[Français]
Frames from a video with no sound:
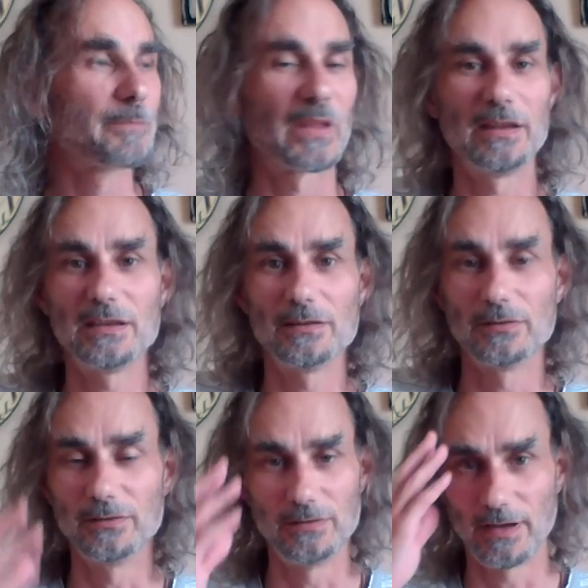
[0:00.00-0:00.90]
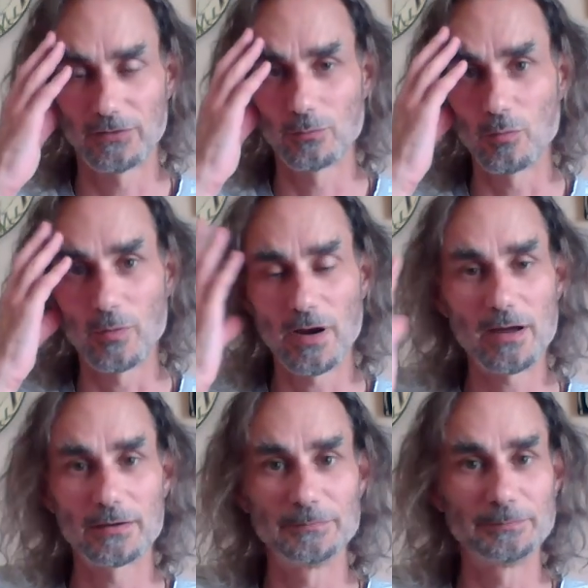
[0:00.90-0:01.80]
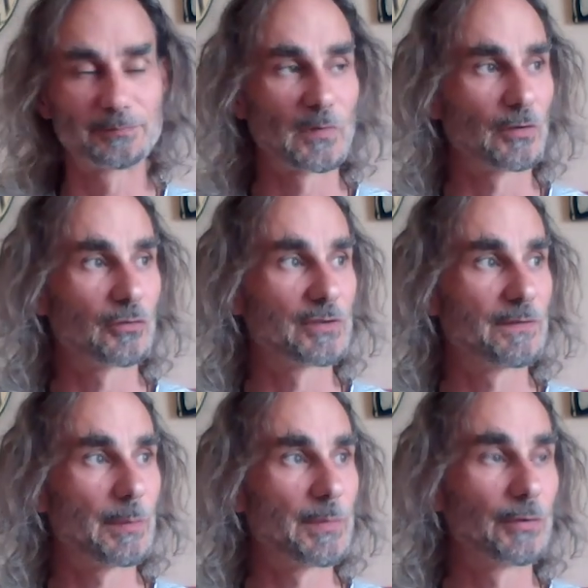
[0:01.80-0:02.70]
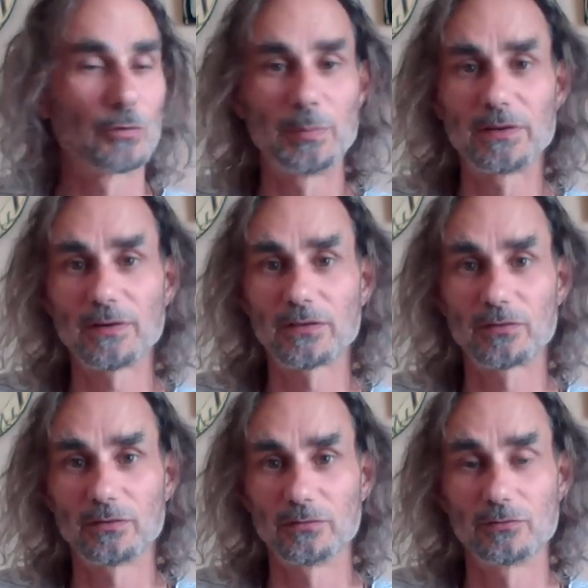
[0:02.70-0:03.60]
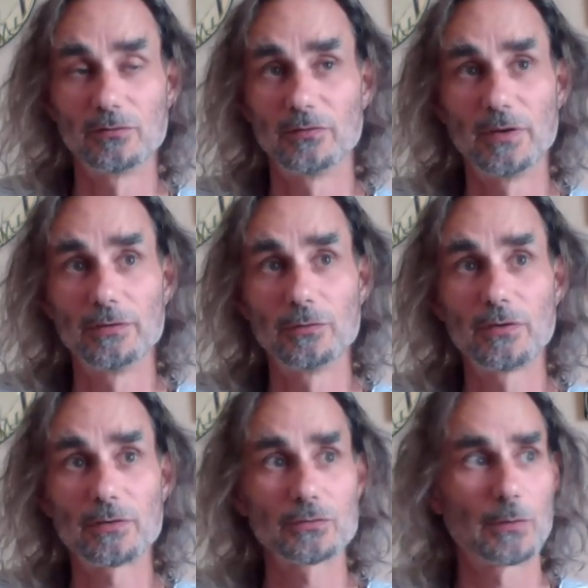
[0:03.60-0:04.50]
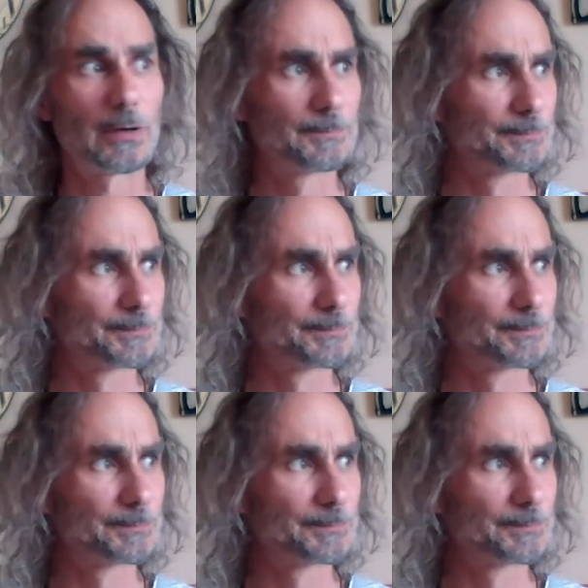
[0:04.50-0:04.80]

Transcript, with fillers: Et à ce moment-là, lorsque j'avais fait un bilan de compétences, j'ai 22 ans je crois,